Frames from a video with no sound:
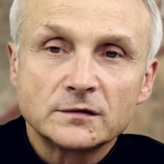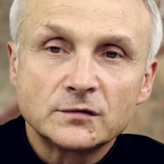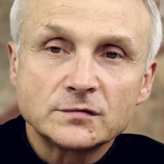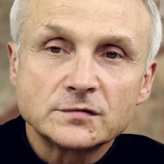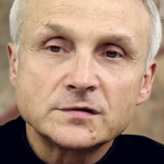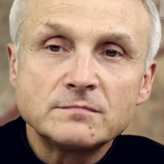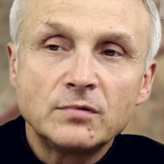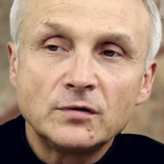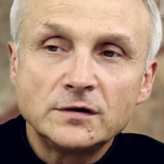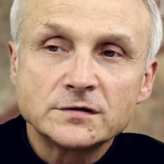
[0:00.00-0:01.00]
to
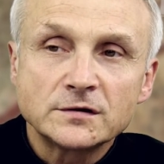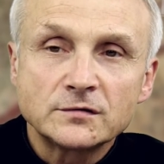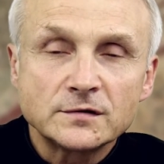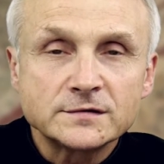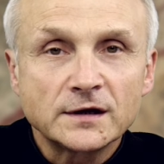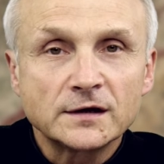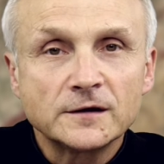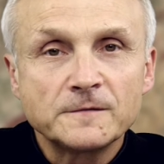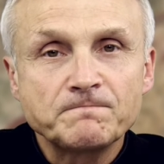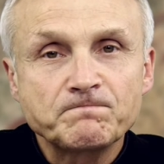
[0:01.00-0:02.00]
symboliczne to jest
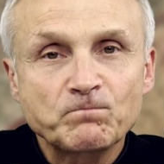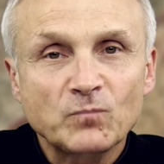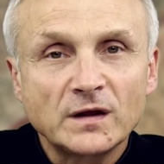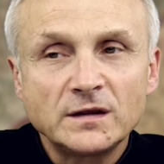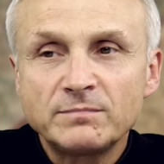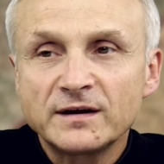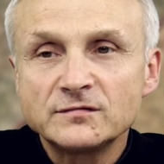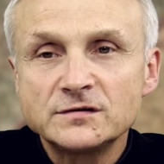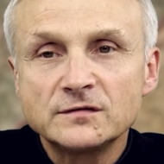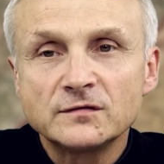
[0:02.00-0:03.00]
takie
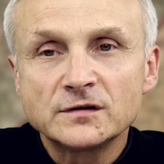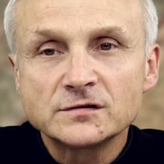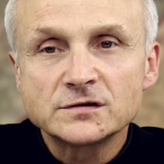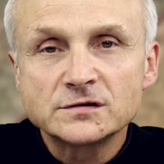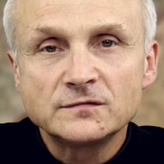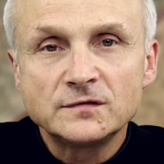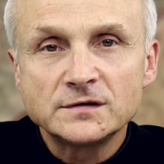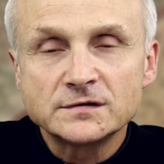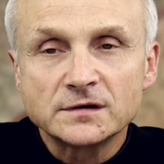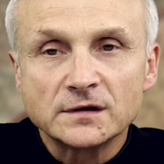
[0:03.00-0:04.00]
nieprawdziwe,
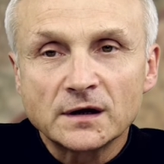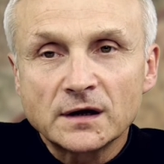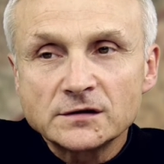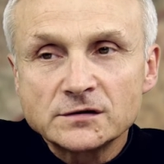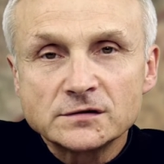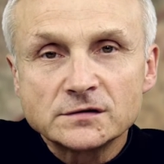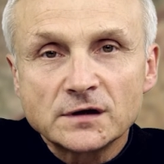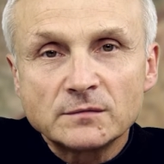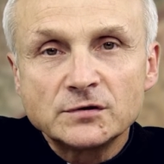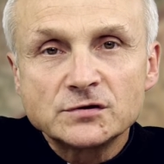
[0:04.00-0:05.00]
nierzeczywiste, jakaś
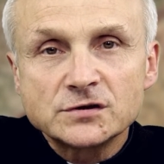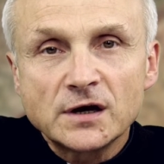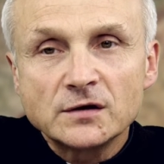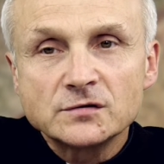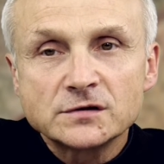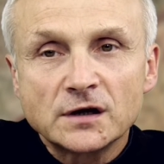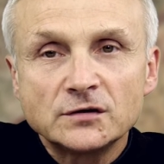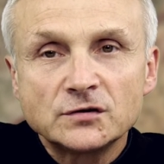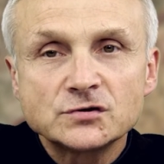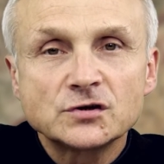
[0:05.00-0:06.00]
jakby część,
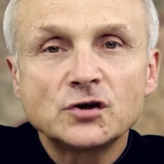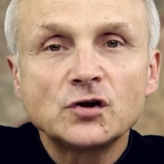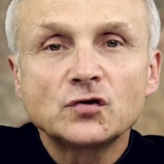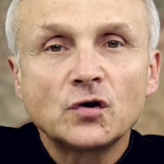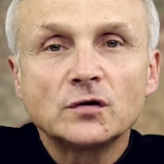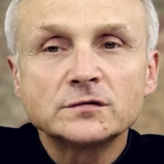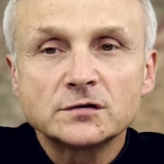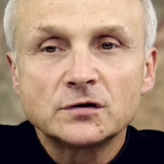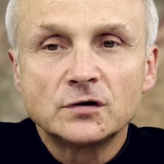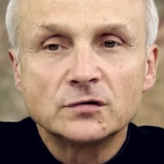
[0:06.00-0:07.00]
ale też nie to, o
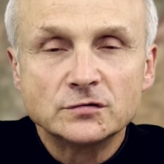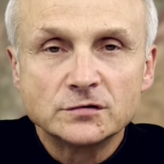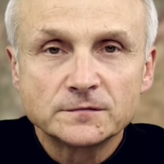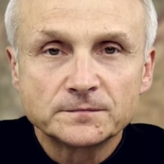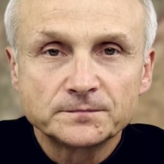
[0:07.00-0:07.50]
co chodzi.